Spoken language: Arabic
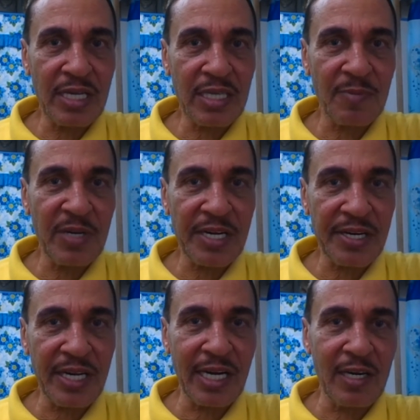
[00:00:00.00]
اصابع
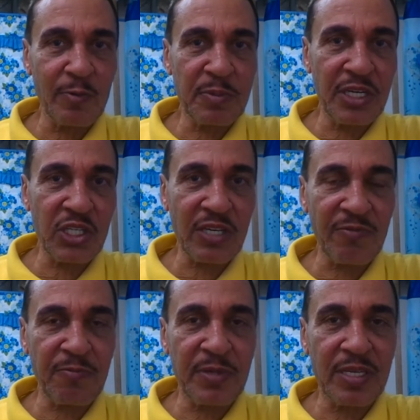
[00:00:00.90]
الرجل
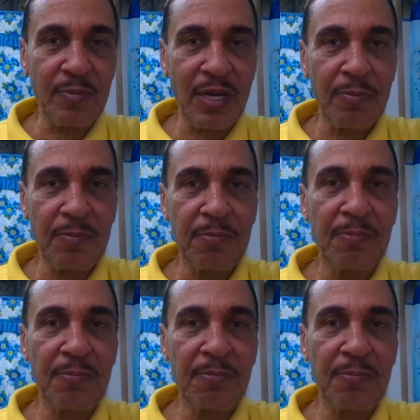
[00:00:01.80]
وبتنشف بتبقى